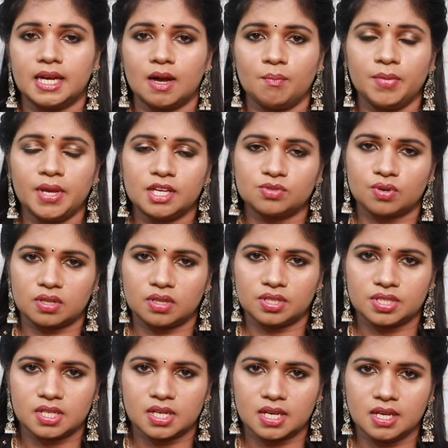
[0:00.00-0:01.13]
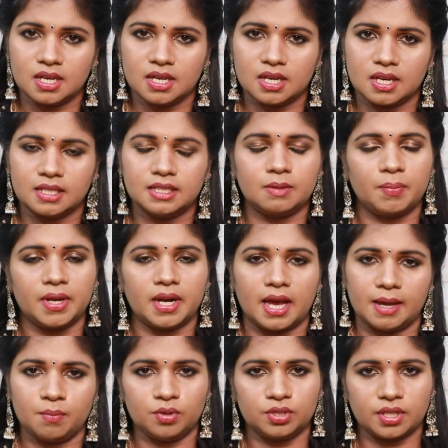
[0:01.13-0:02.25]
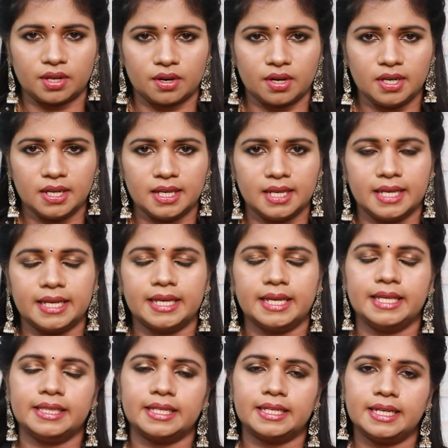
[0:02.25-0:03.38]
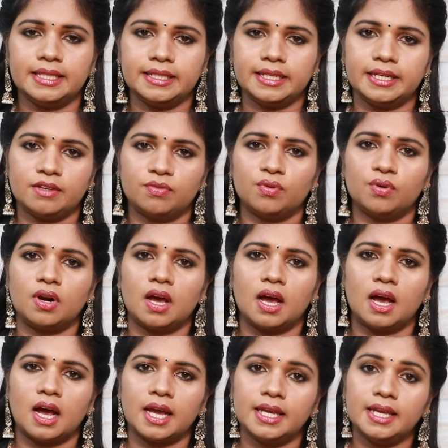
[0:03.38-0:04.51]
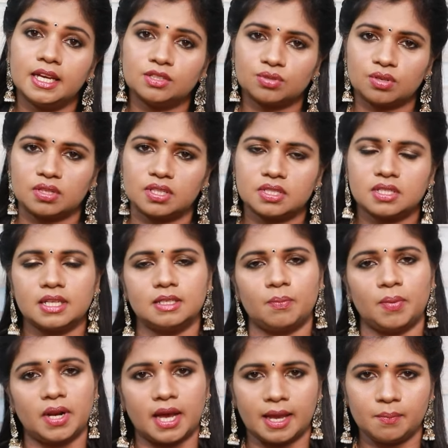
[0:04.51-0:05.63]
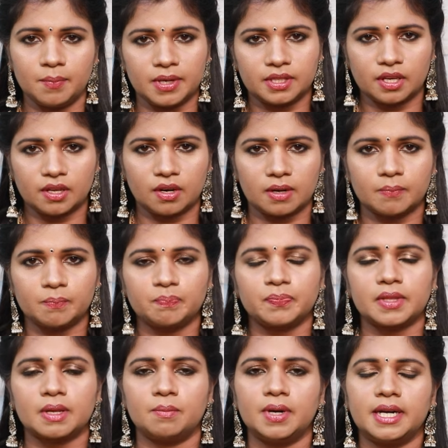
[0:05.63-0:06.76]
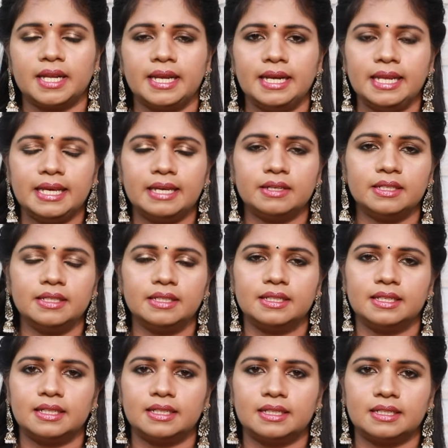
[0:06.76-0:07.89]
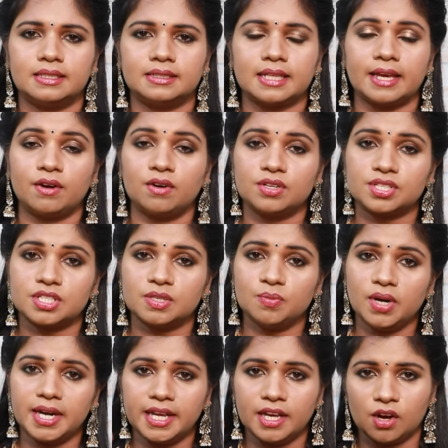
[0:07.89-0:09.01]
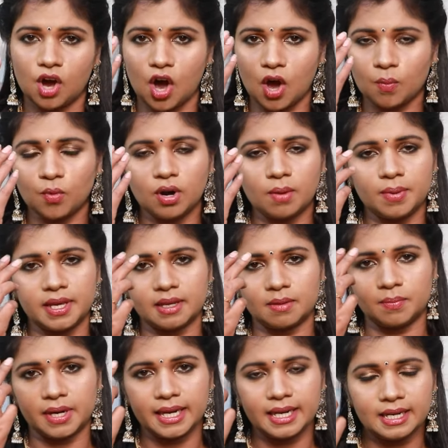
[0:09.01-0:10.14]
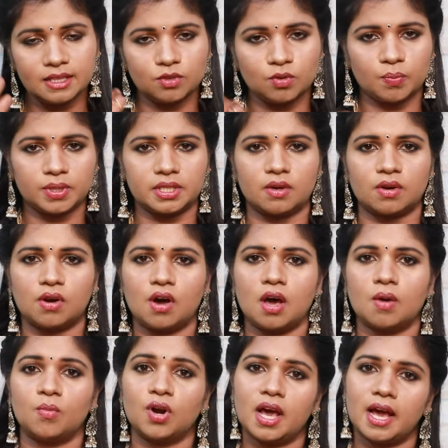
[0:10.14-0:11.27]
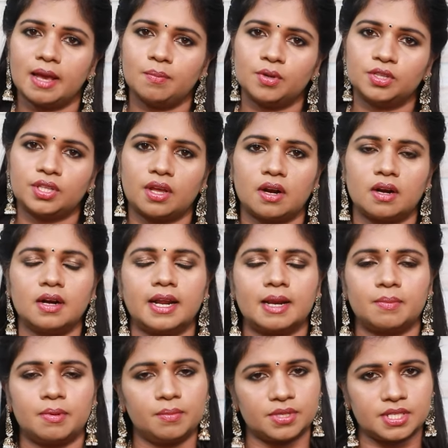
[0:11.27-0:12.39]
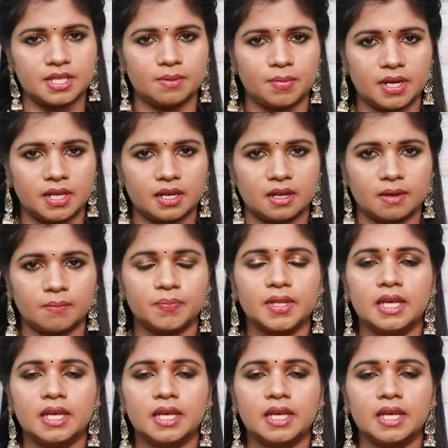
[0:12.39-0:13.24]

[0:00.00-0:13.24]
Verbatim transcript: கம்மியாக சுரந்துச்சுன்னா அதுக்கு பேர் ஹைப்போதைராய்ட் இந்த டி த்ரீ டி ஃபோர் ஹையாக சுரந்துச்சுன்னா அதுக்கு பேர் ஹைப்பர் தைராய்டு பட் இன்றைக்கு தைராய்டு ஸ்டிமுலேட்டிங் ஹார்மோன் அப்படிங்கிற பிரெயின்லேருந்து உற்பத்தி ஆகிற ஹார்மோனை ஹைப்போ தைராய்டுன்னு நிறைய பேர் மிஸ்டேக் பண்ணிக்கிறாங்க